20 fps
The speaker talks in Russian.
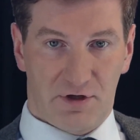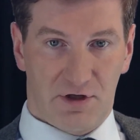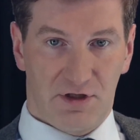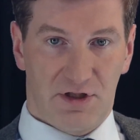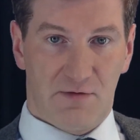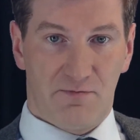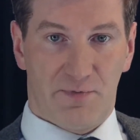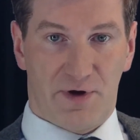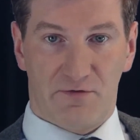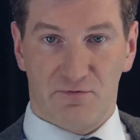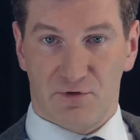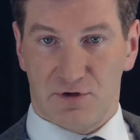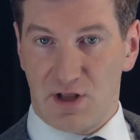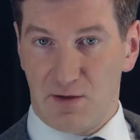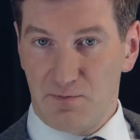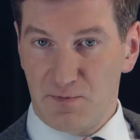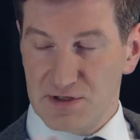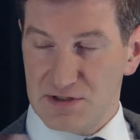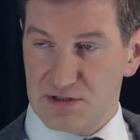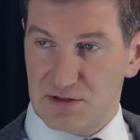И там прямо вот
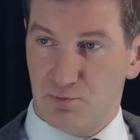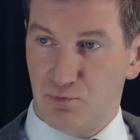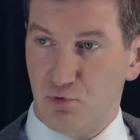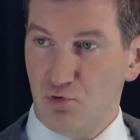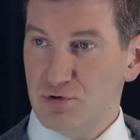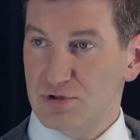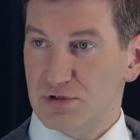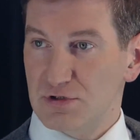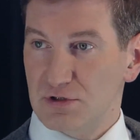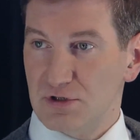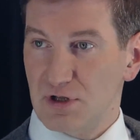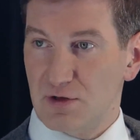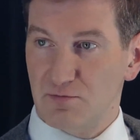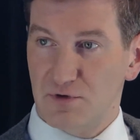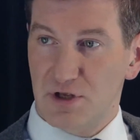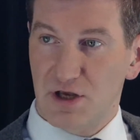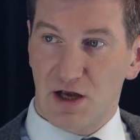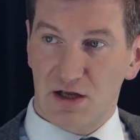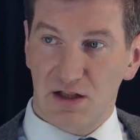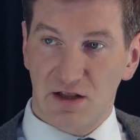написано, Путин там
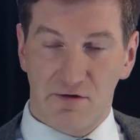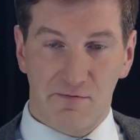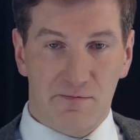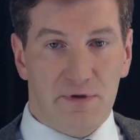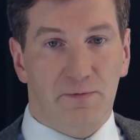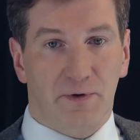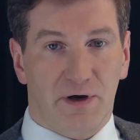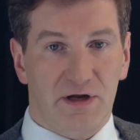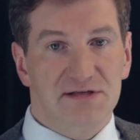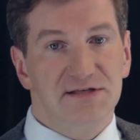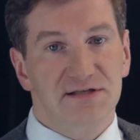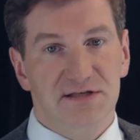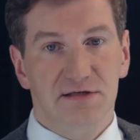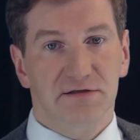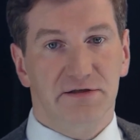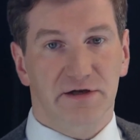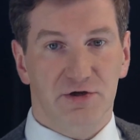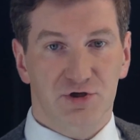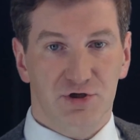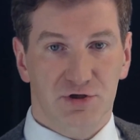никогда вам не простит
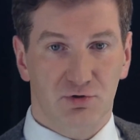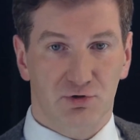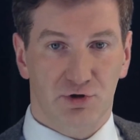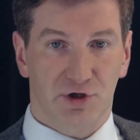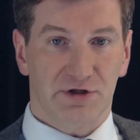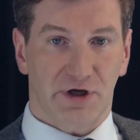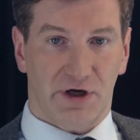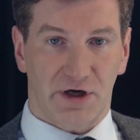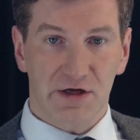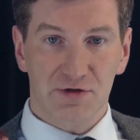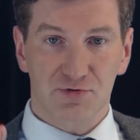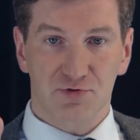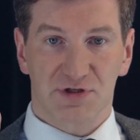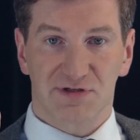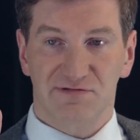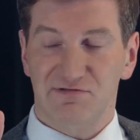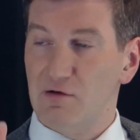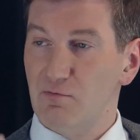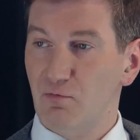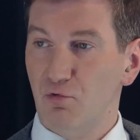или что-то. Это радио
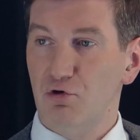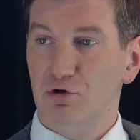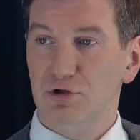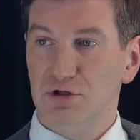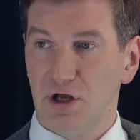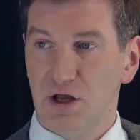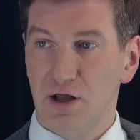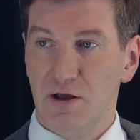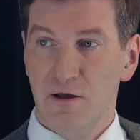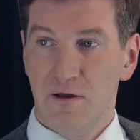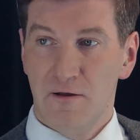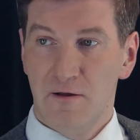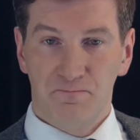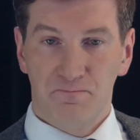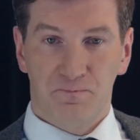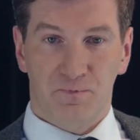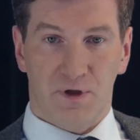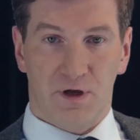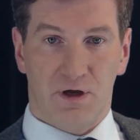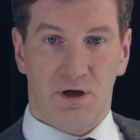«Свобода»,
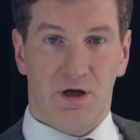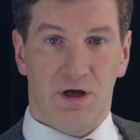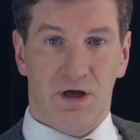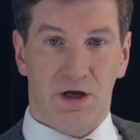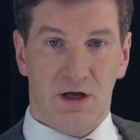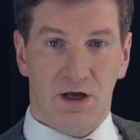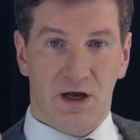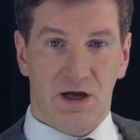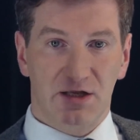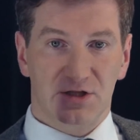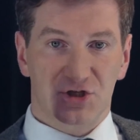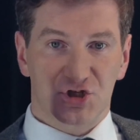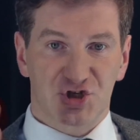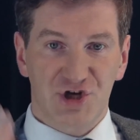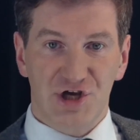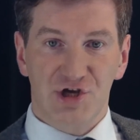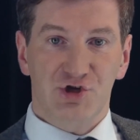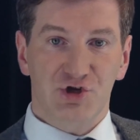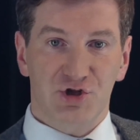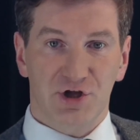а, какая-то
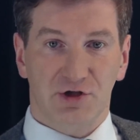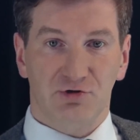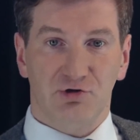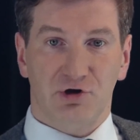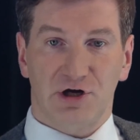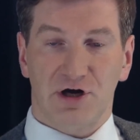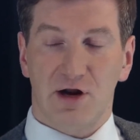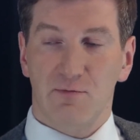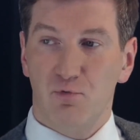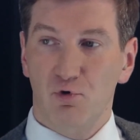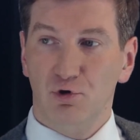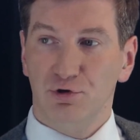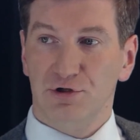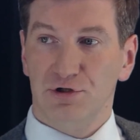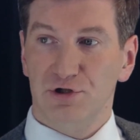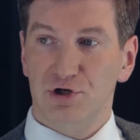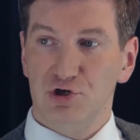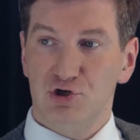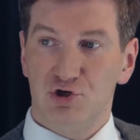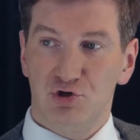женщина, которая работала
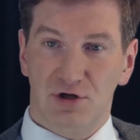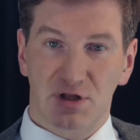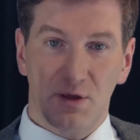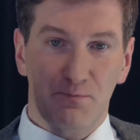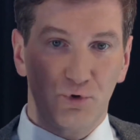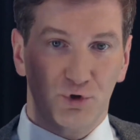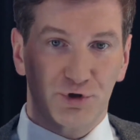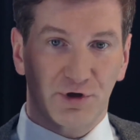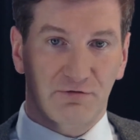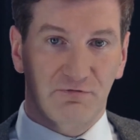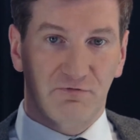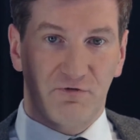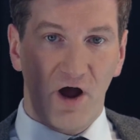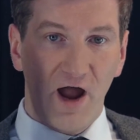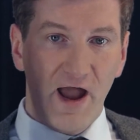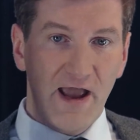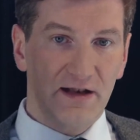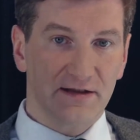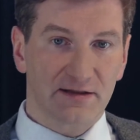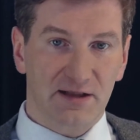еще, когда Петр
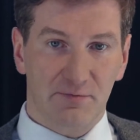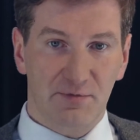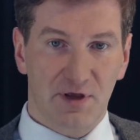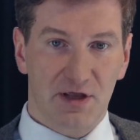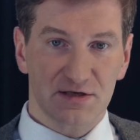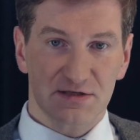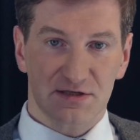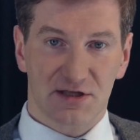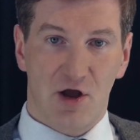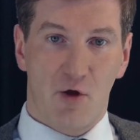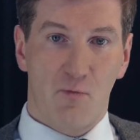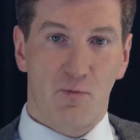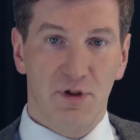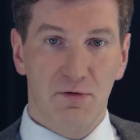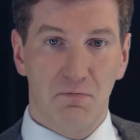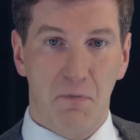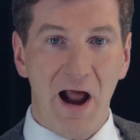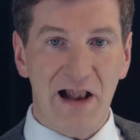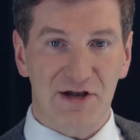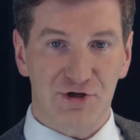Вайль, там, я не знаю, был
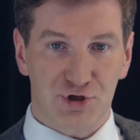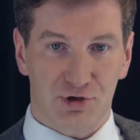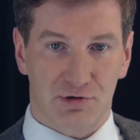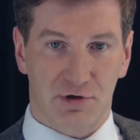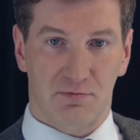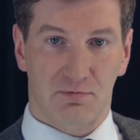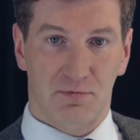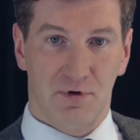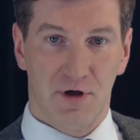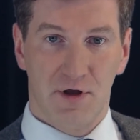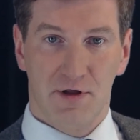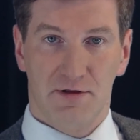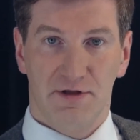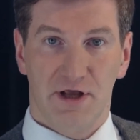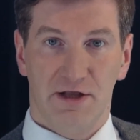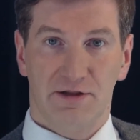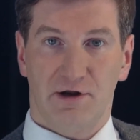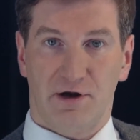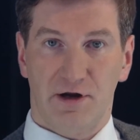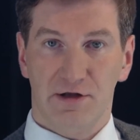мальчиком на,
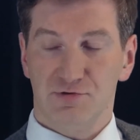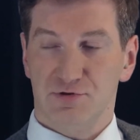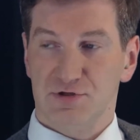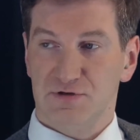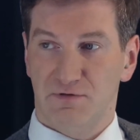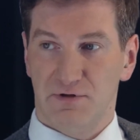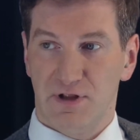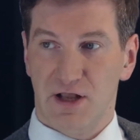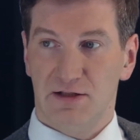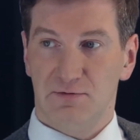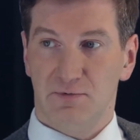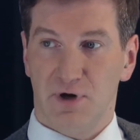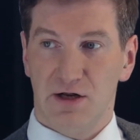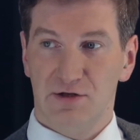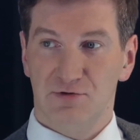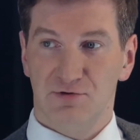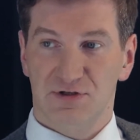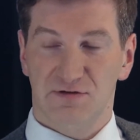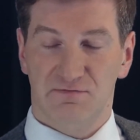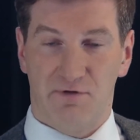это радио, на этом
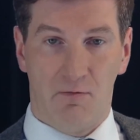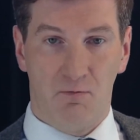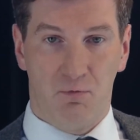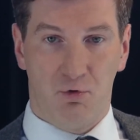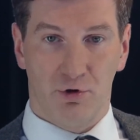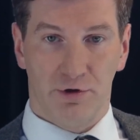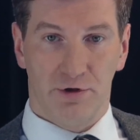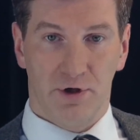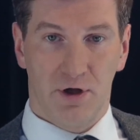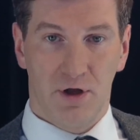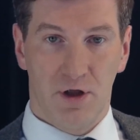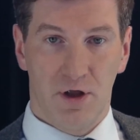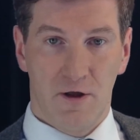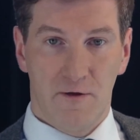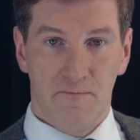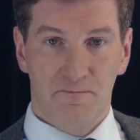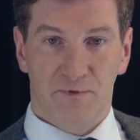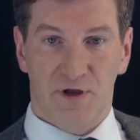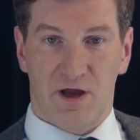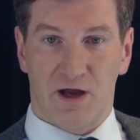радио «Свобода».
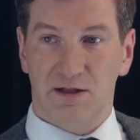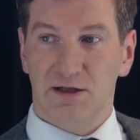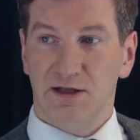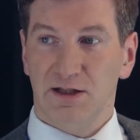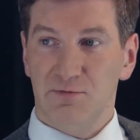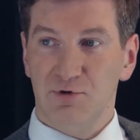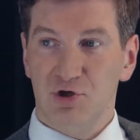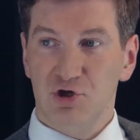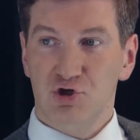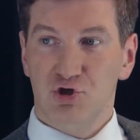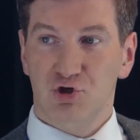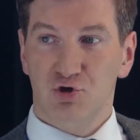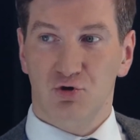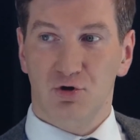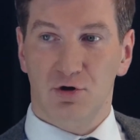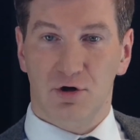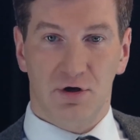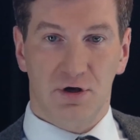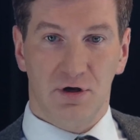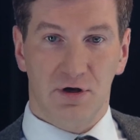Когда там еще,
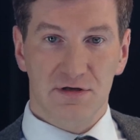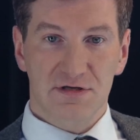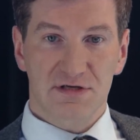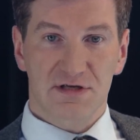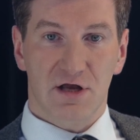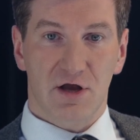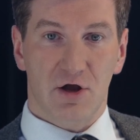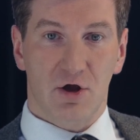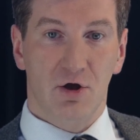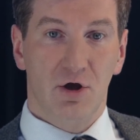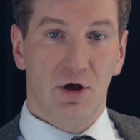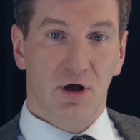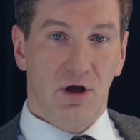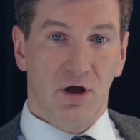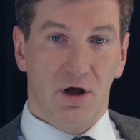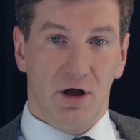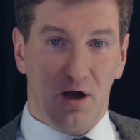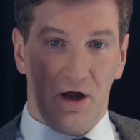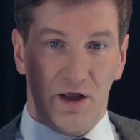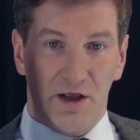э, не знаю,
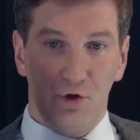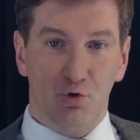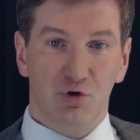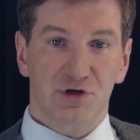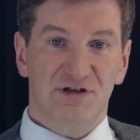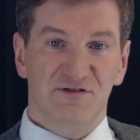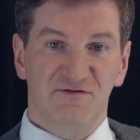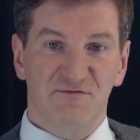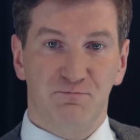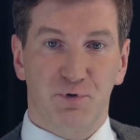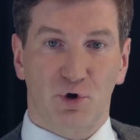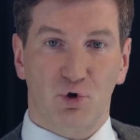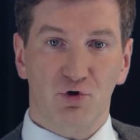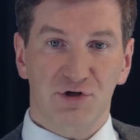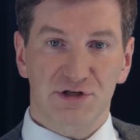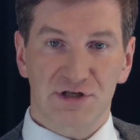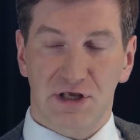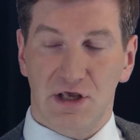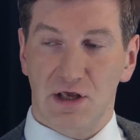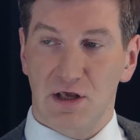а, Иосиф
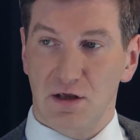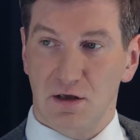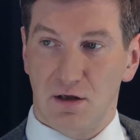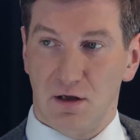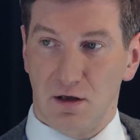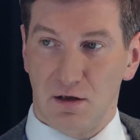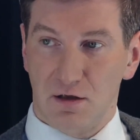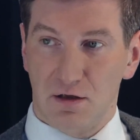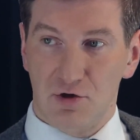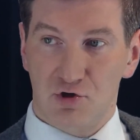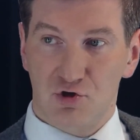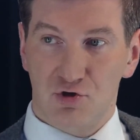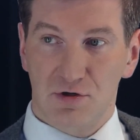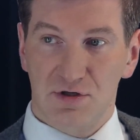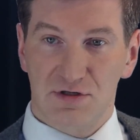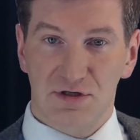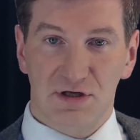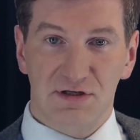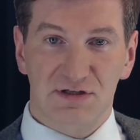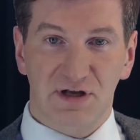Бродский еще
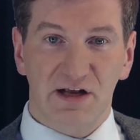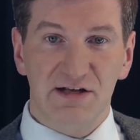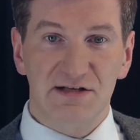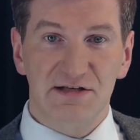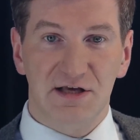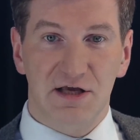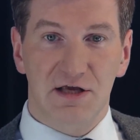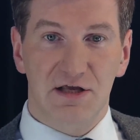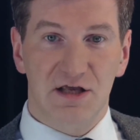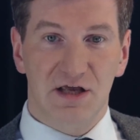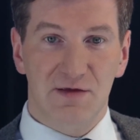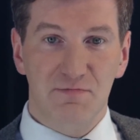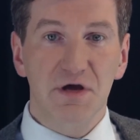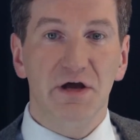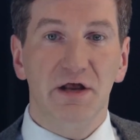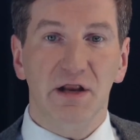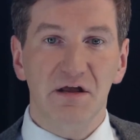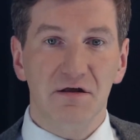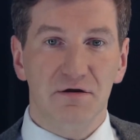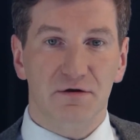из, из России не
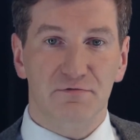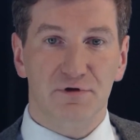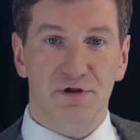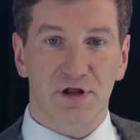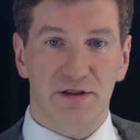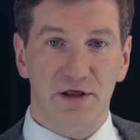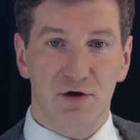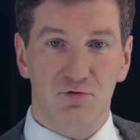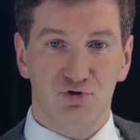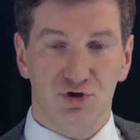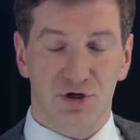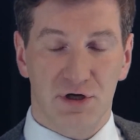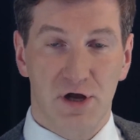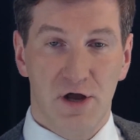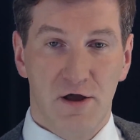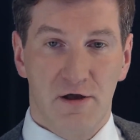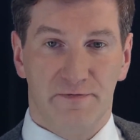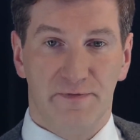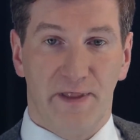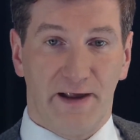эмигрировал, она уже
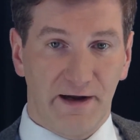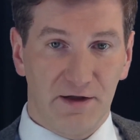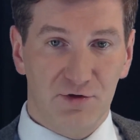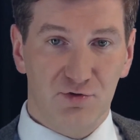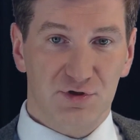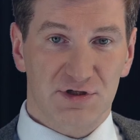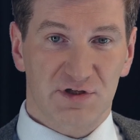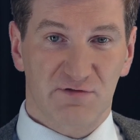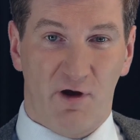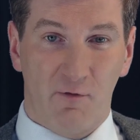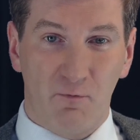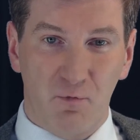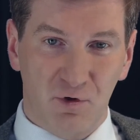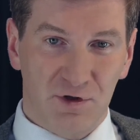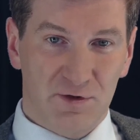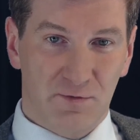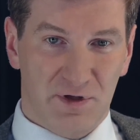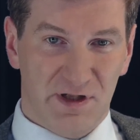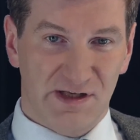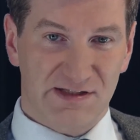на радио «Свобода»
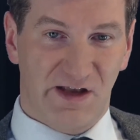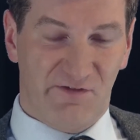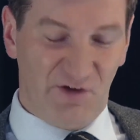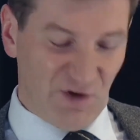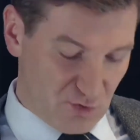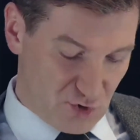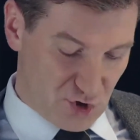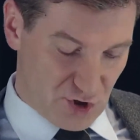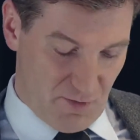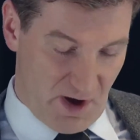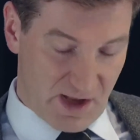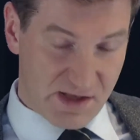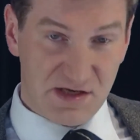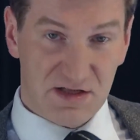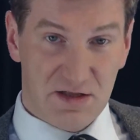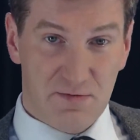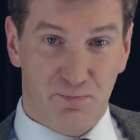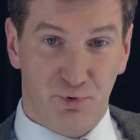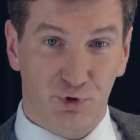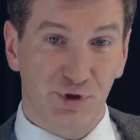была заведующим
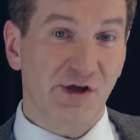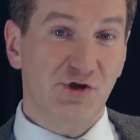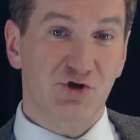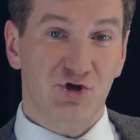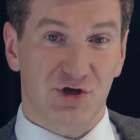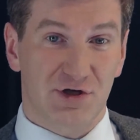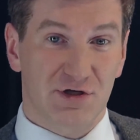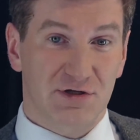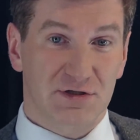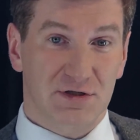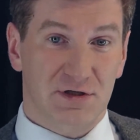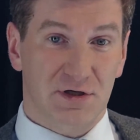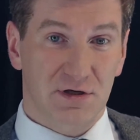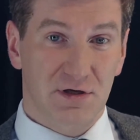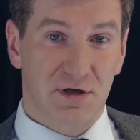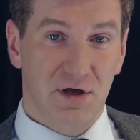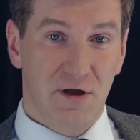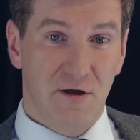отделом под отчисткой.